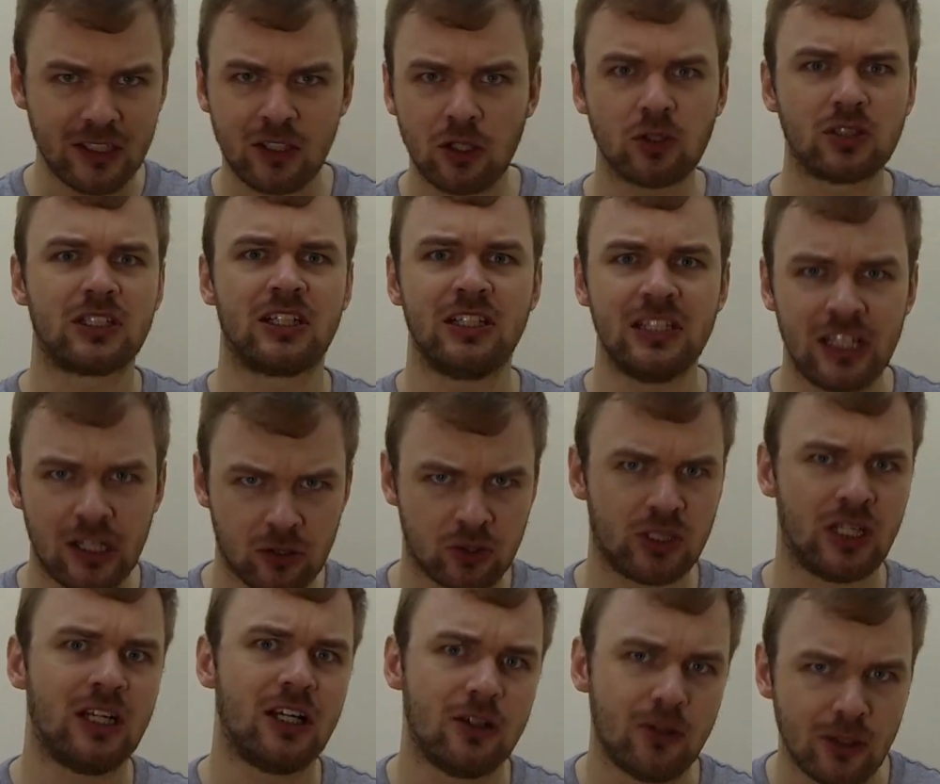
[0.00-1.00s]
Oh, tadi aku
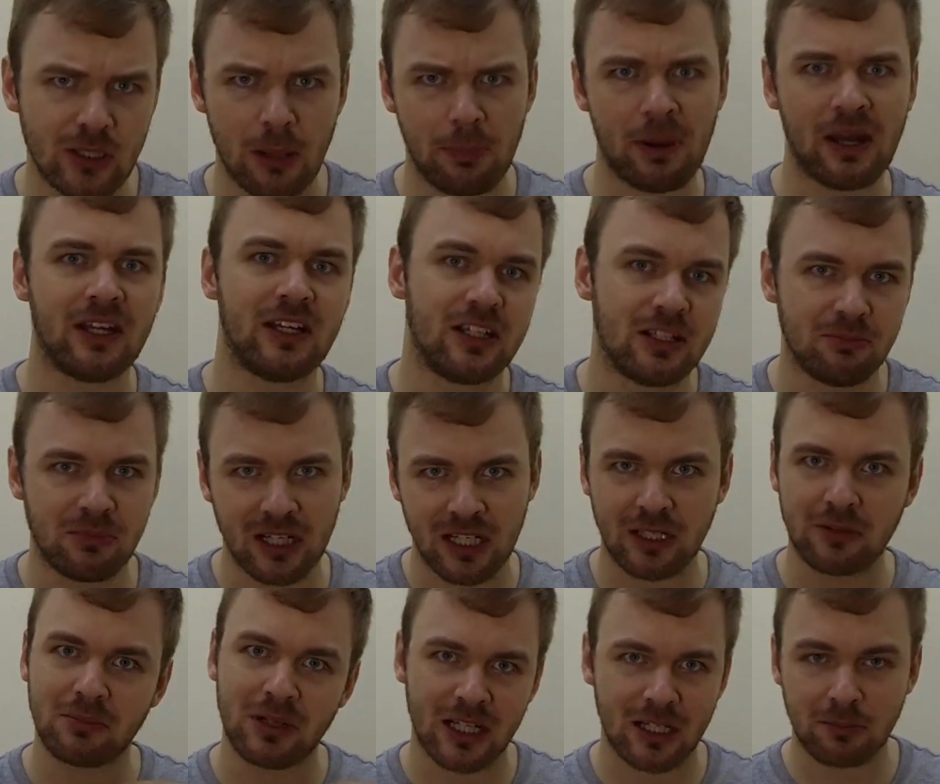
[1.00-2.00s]
terlalu lapar, jadi ya,
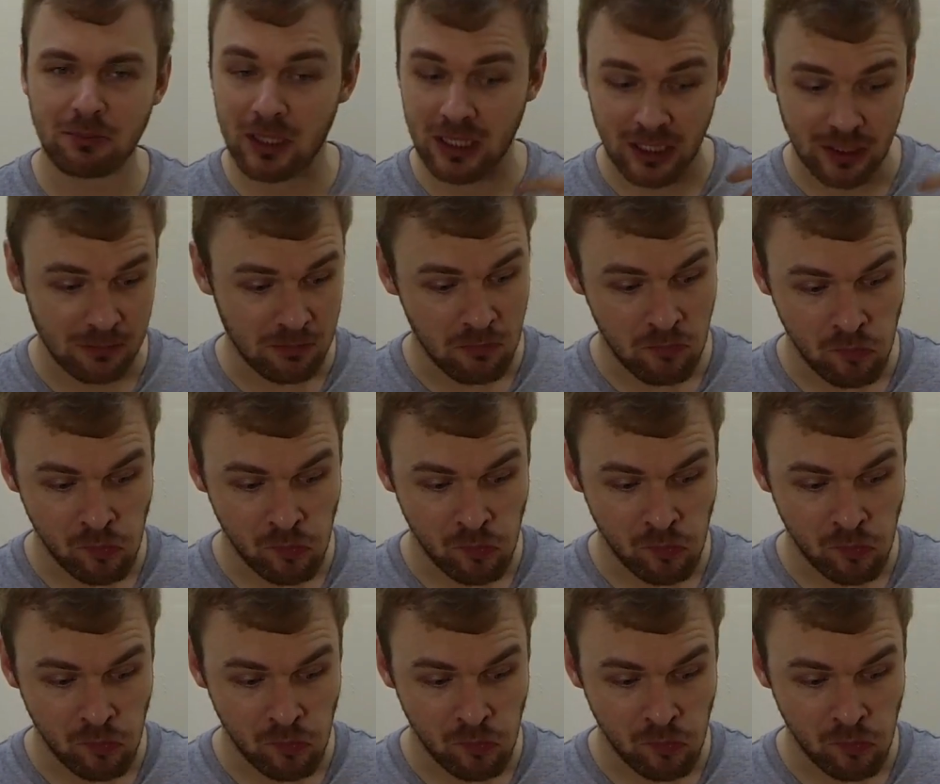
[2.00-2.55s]
makan, makan, makan.